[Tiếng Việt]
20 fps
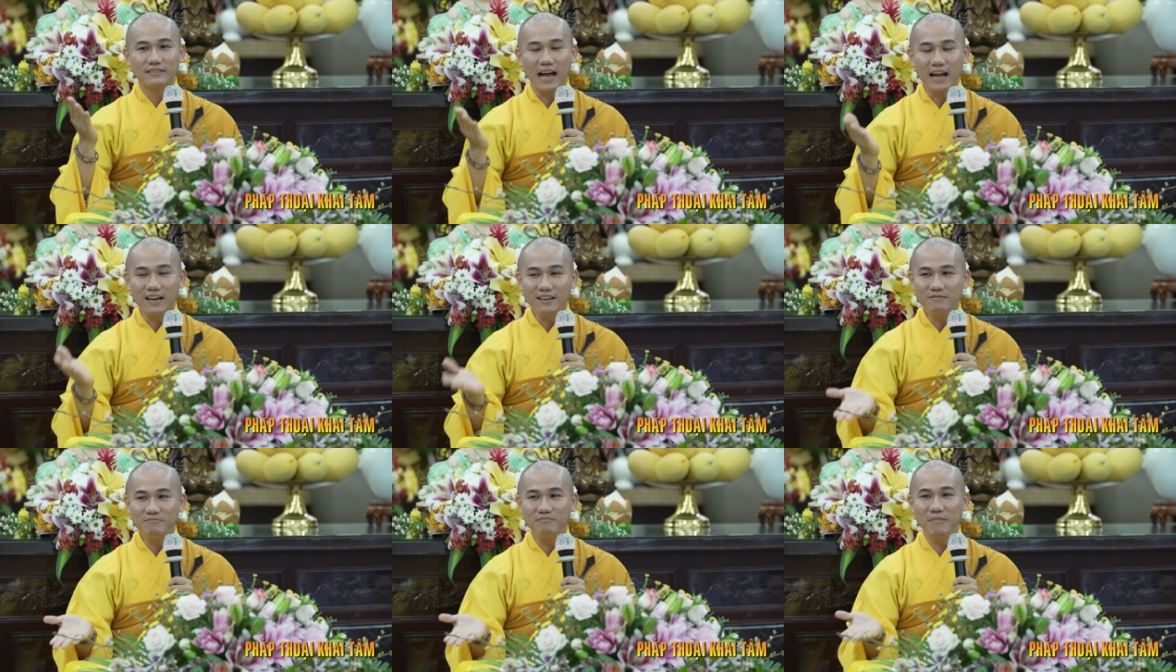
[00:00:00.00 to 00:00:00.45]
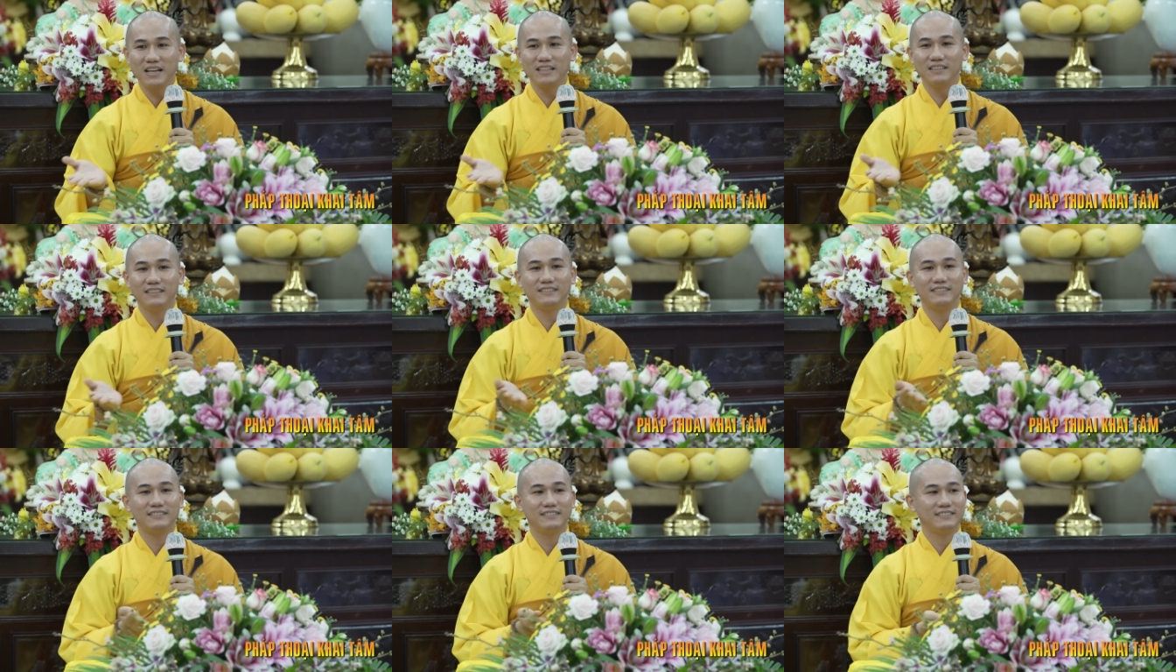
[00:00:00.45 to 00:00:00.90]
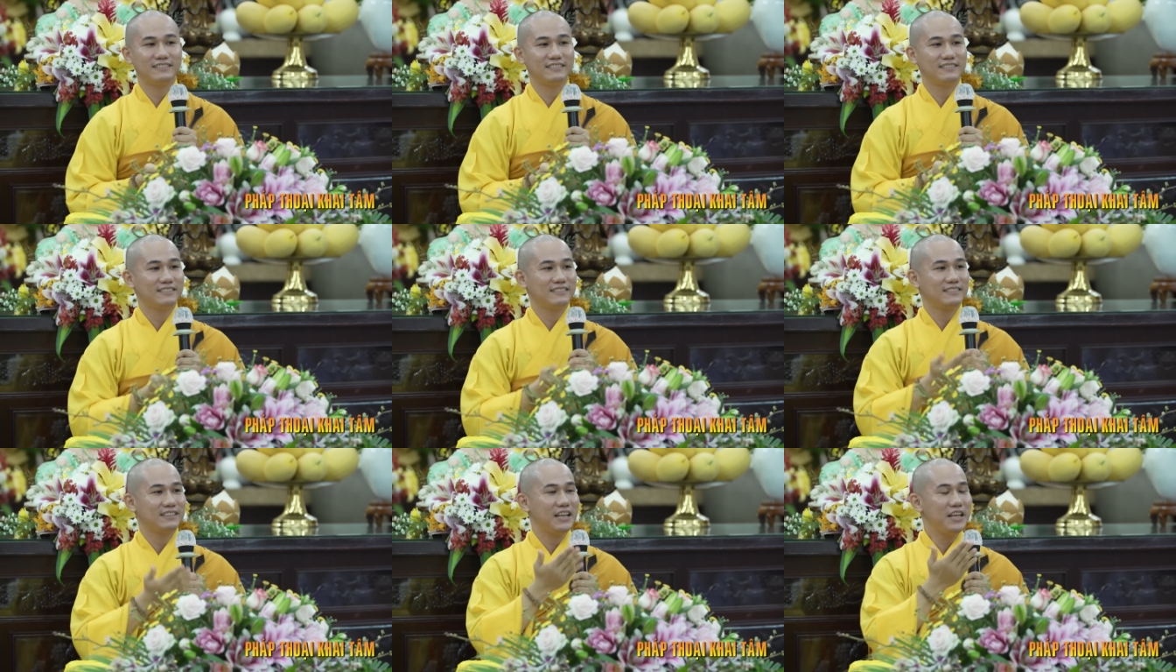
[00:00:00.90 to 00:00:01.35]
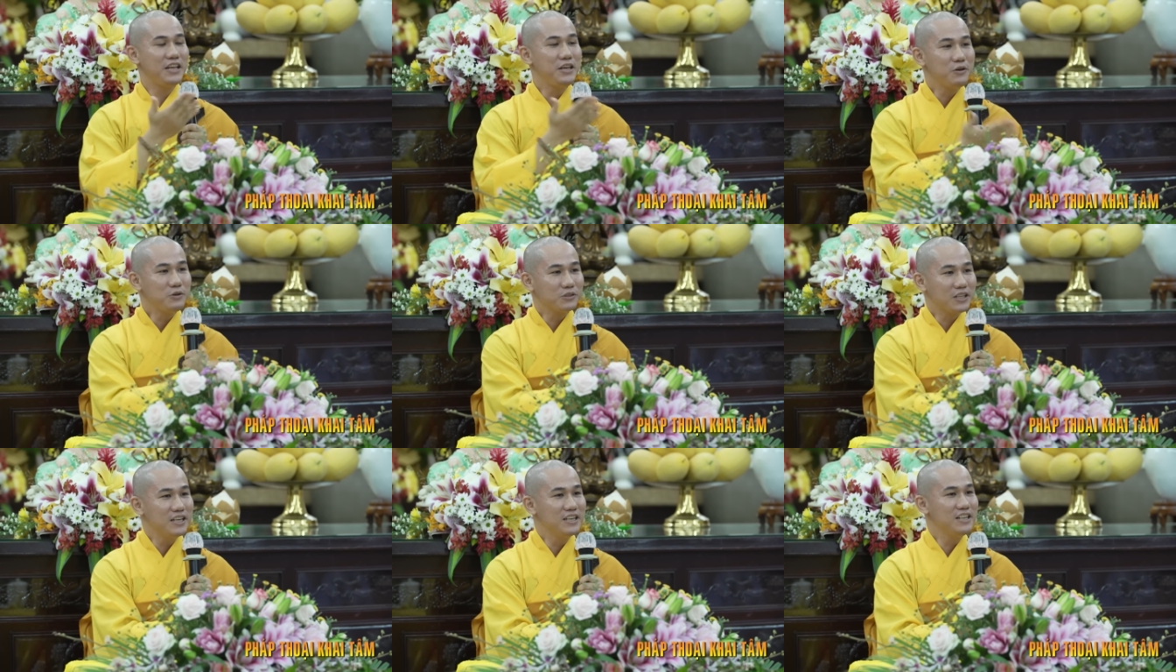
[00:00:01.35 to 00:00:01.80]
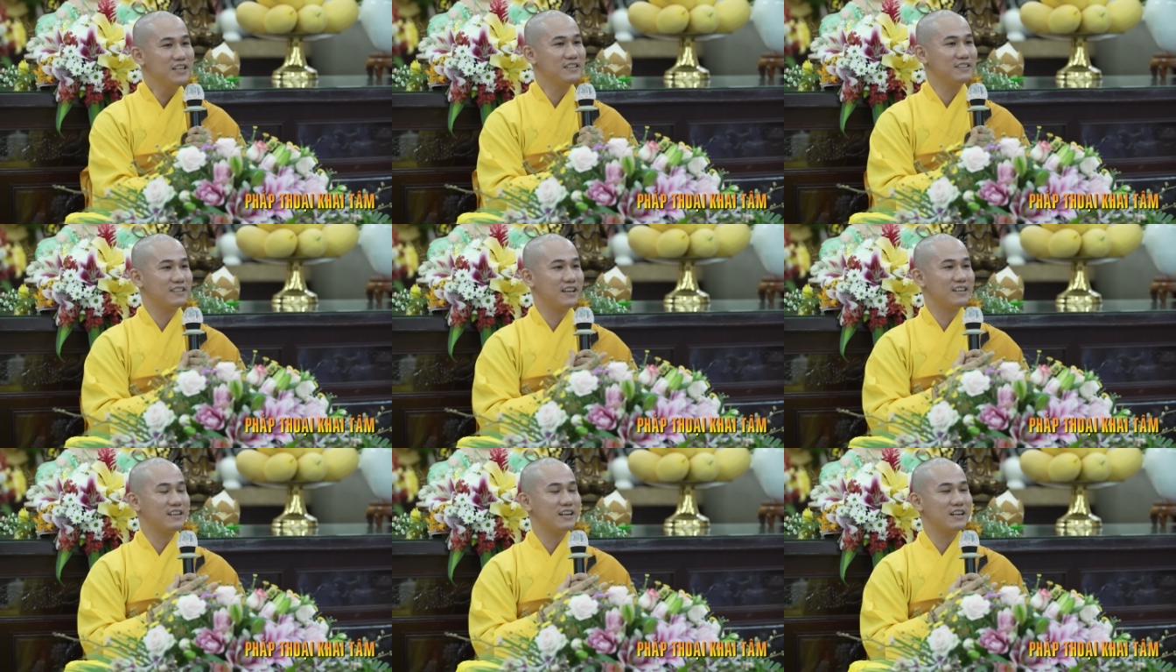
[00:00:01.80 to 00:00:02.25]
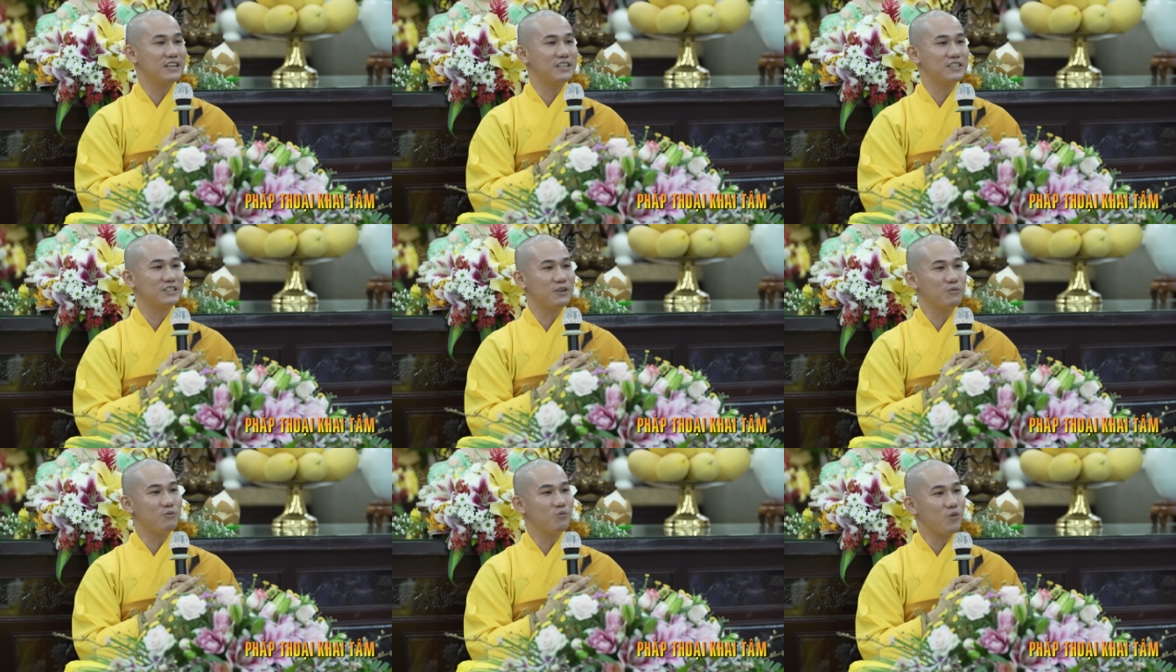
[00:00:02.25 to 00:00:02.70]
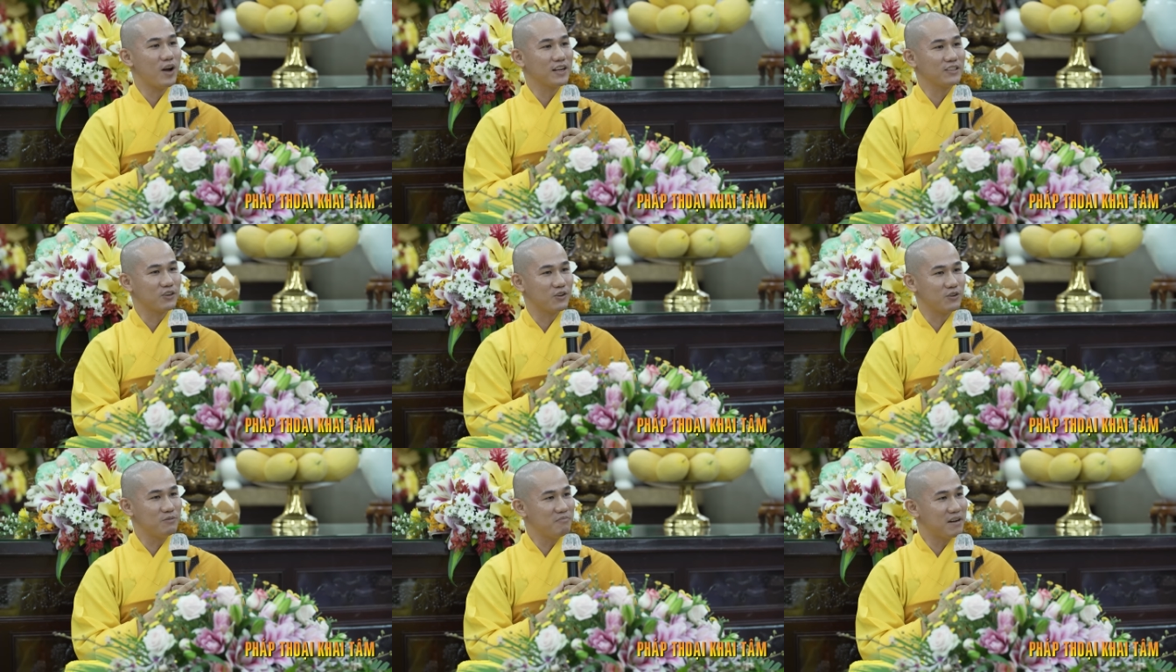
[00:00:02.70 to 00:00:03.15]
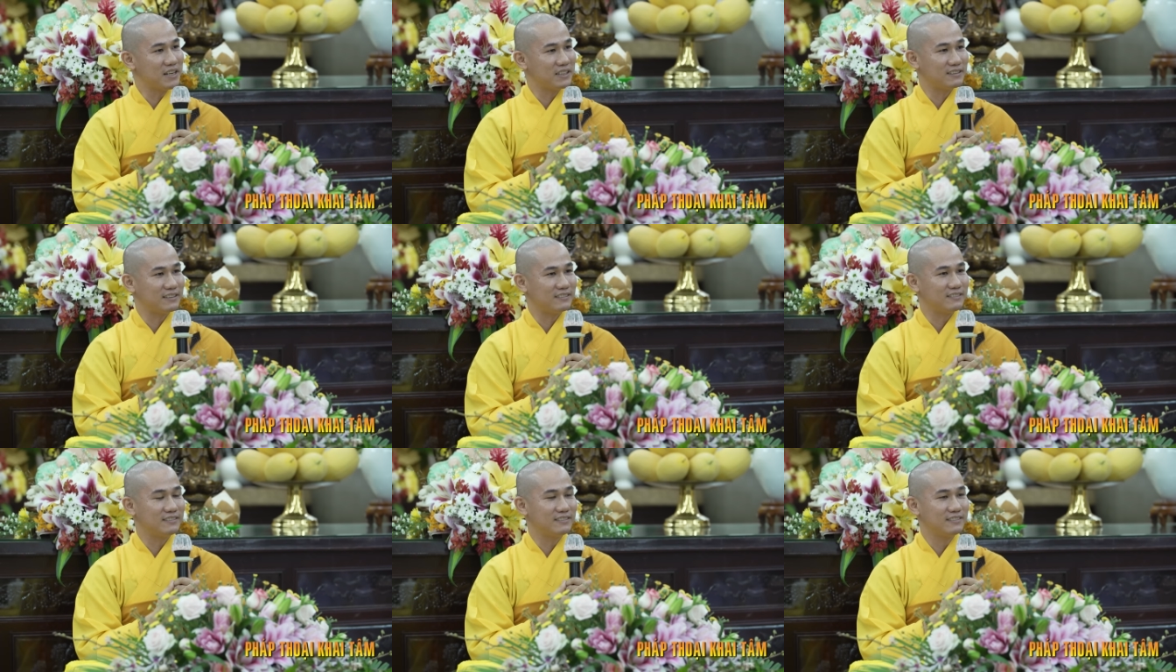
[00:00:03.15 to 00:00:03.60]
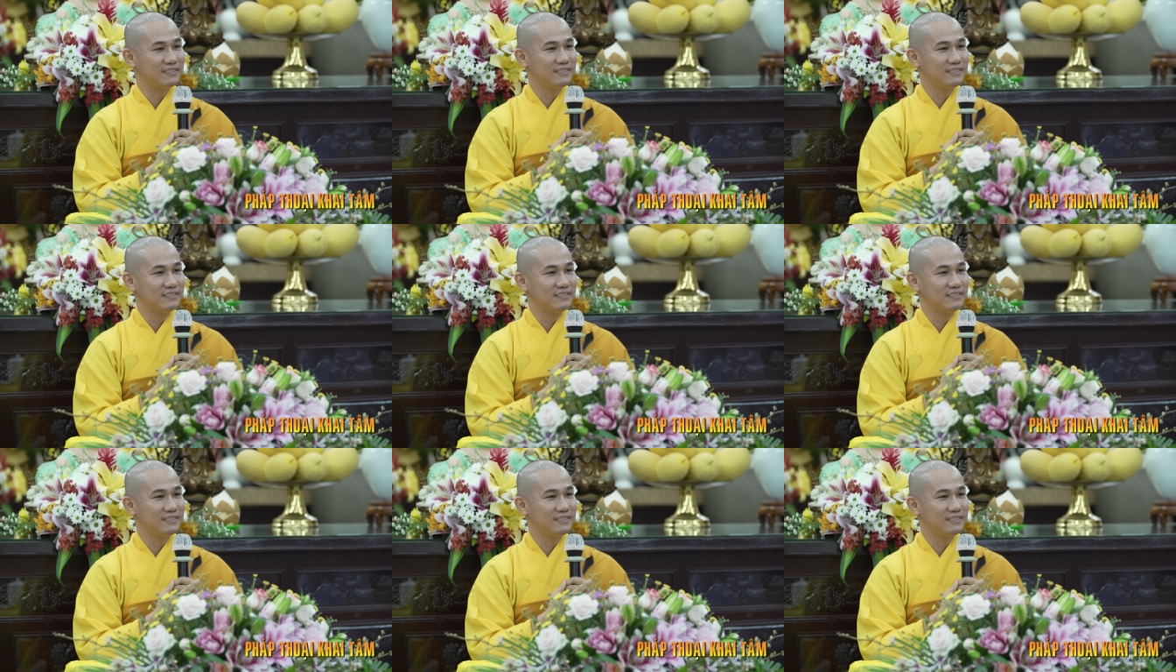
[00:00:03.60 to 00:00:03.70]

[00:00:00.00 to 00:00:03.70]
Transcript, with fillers: thanh bình, yêu thương những người xung quanh của mình,